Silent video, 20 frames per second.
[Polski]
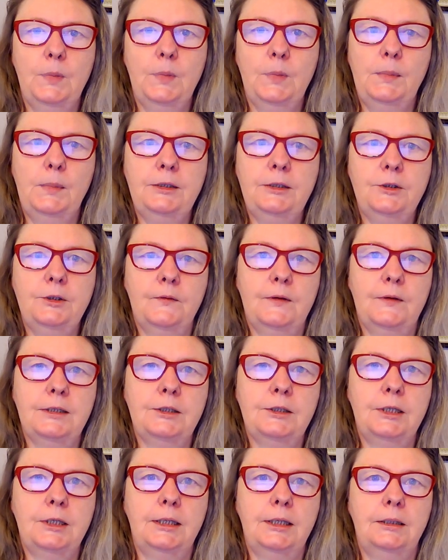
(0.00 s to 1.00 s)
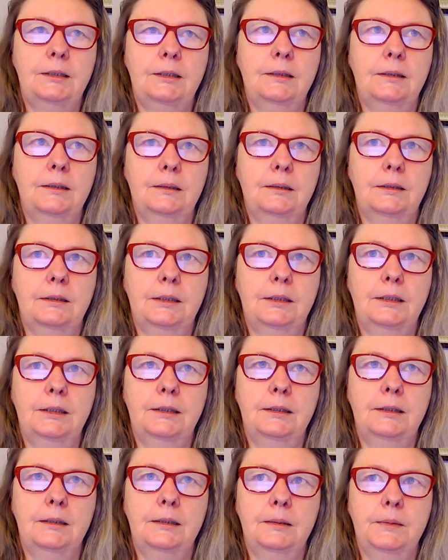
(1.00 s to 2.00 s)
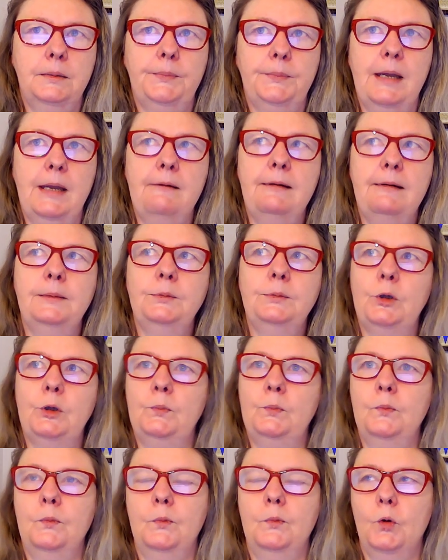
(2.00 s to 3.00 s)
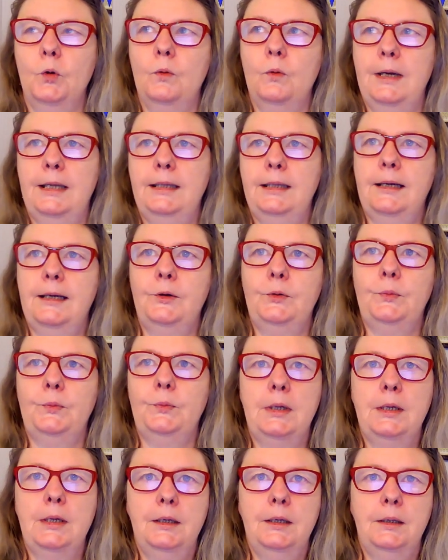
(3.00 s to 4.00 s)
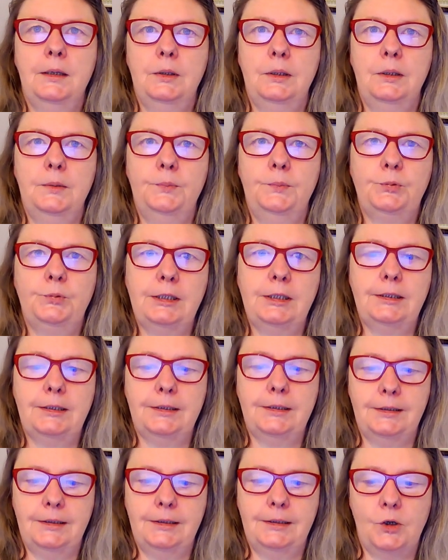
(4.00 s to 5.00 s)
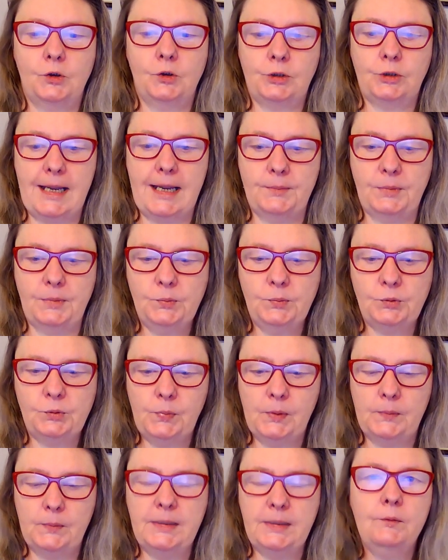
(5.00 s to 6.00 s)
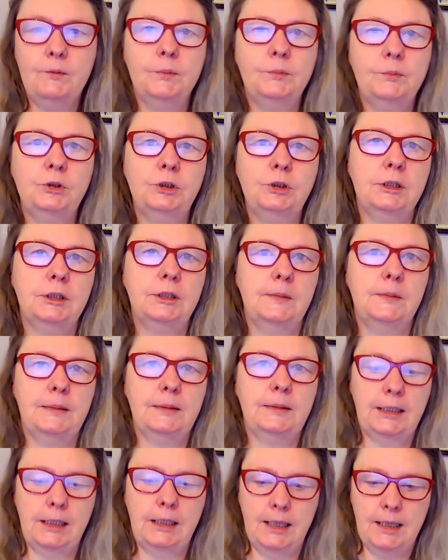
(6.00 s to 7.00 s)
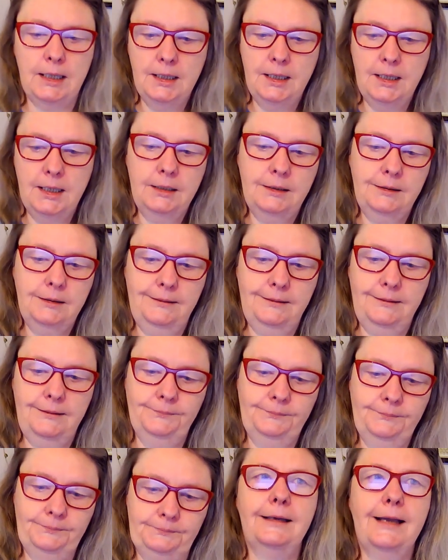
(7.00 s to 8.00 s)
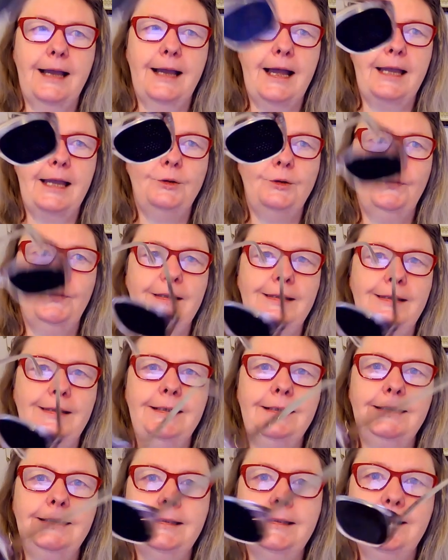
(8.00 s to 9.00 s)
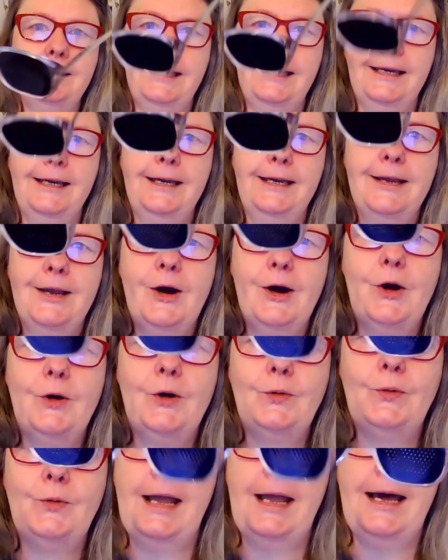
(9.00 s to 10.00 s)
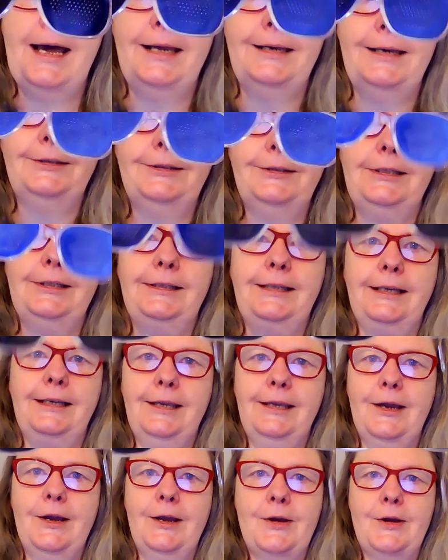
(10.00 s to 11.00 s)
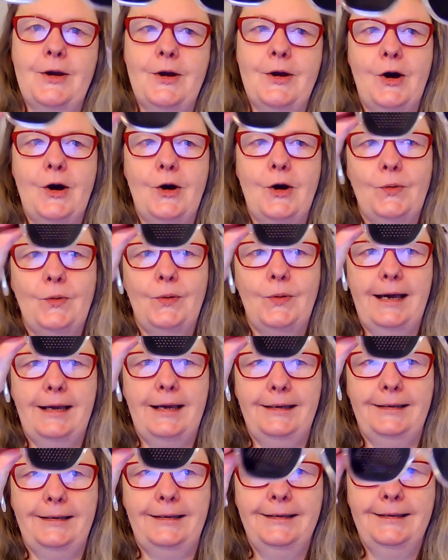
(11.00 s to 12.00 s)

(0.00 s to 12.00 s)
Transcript: momencie właśnie, kiedy, kiedy miałam tą mgłę taką e, przed e, oczami, przypomniało mi się, że mam takie ajuwedyjskie okulary, czyli takie okulary